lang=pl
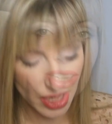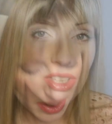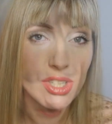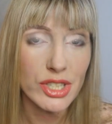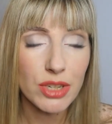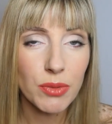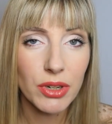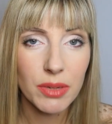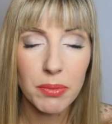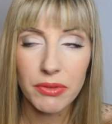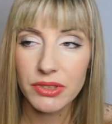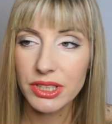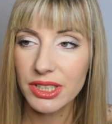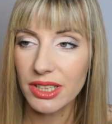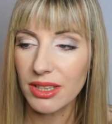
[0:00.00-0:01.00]
Także co mogę
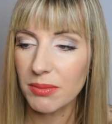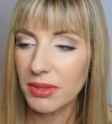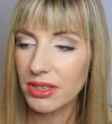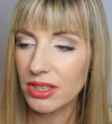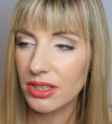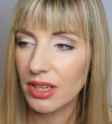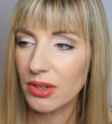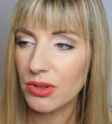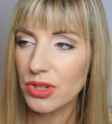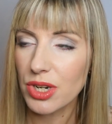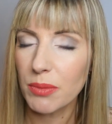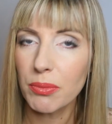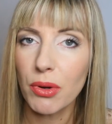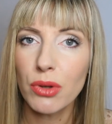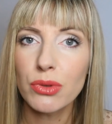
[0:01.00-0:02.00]
powiedzieć na temat tego
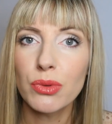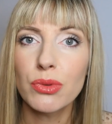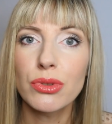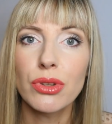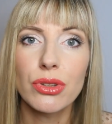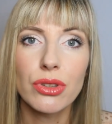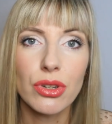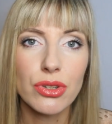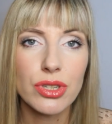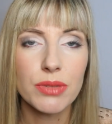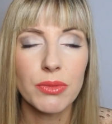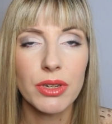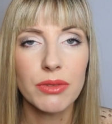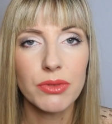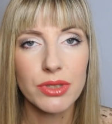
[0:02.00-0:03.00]
szamponu, to to, że
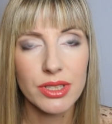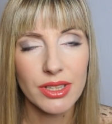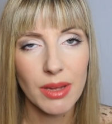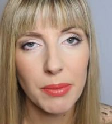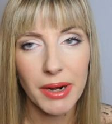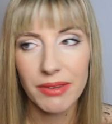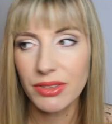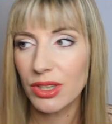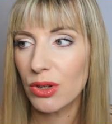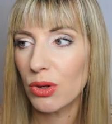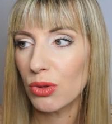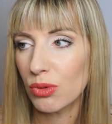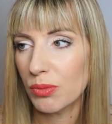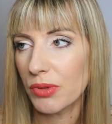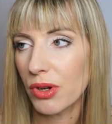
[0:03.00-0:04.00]
moje włosy naprawdę go
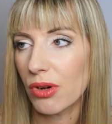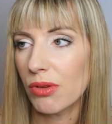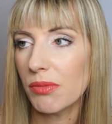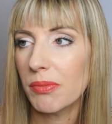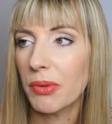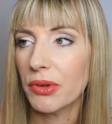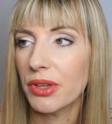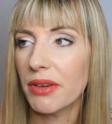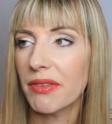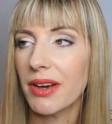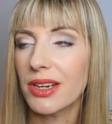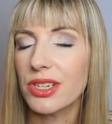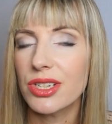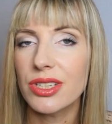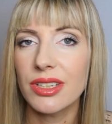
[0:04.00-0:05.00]
lubią,
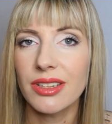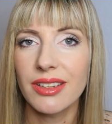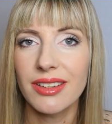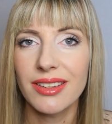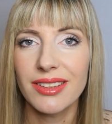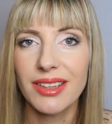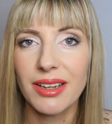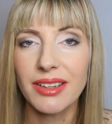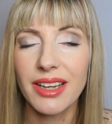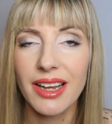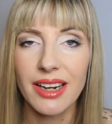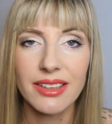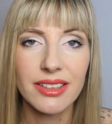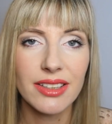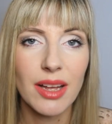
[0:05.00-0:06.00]
ponieważ e, ta
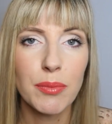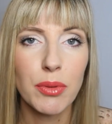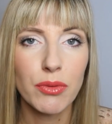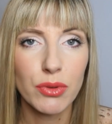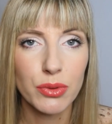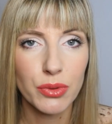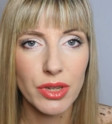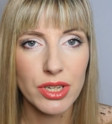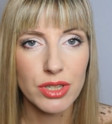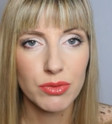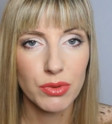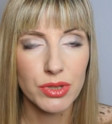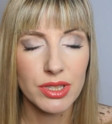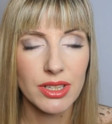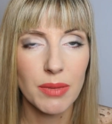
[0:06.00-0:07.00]
keratyna powoduje, że
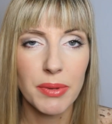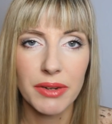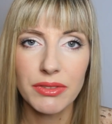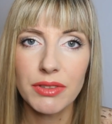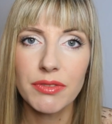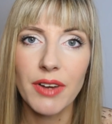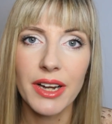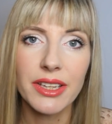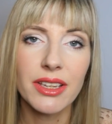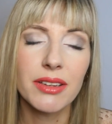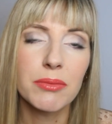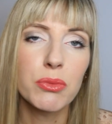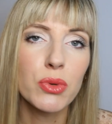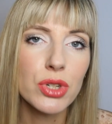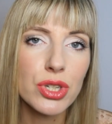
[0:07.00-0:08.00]
włosy naprawdę
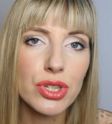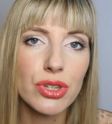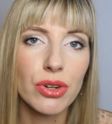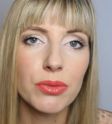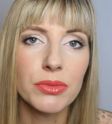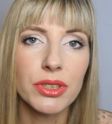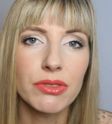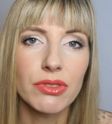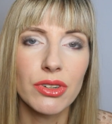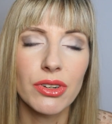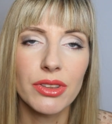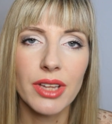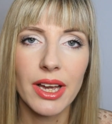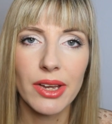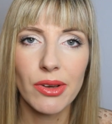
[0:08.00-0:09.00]
fajnie błyszczą i
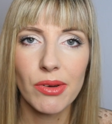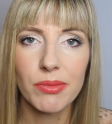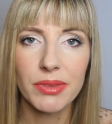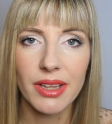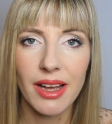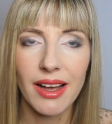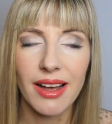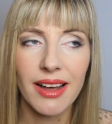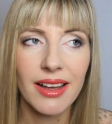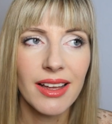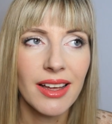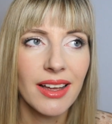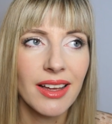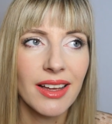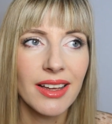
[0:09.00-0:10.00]
wyglądają na
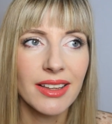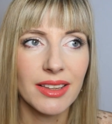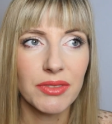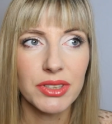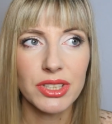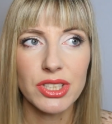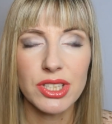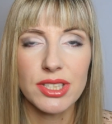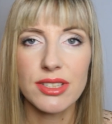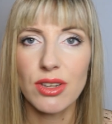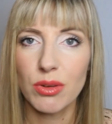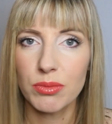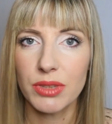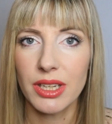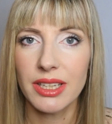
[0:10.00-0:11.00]
nawet jeśli
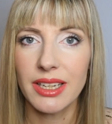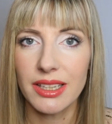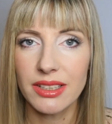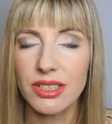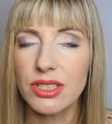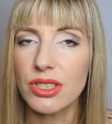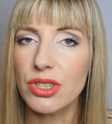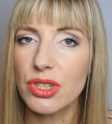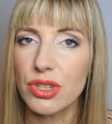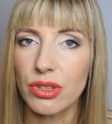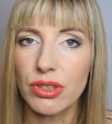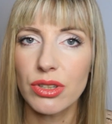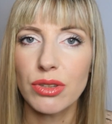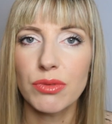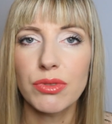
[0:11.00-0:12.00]
są delikatnie
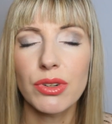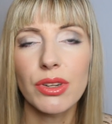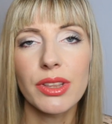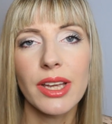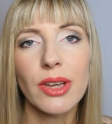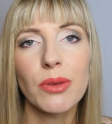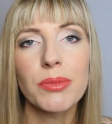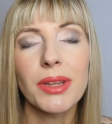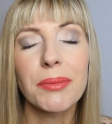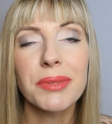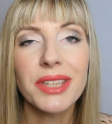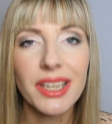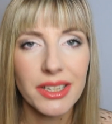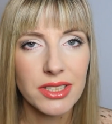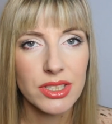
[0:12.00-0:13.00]
zniszczone, to wyglądają na
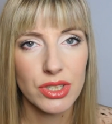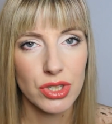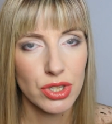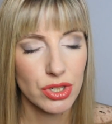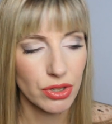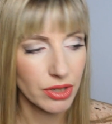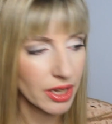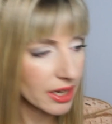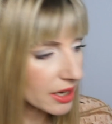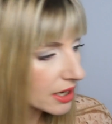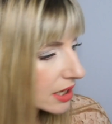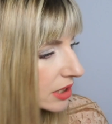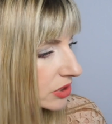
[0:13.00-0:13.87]
mniej zniszczone.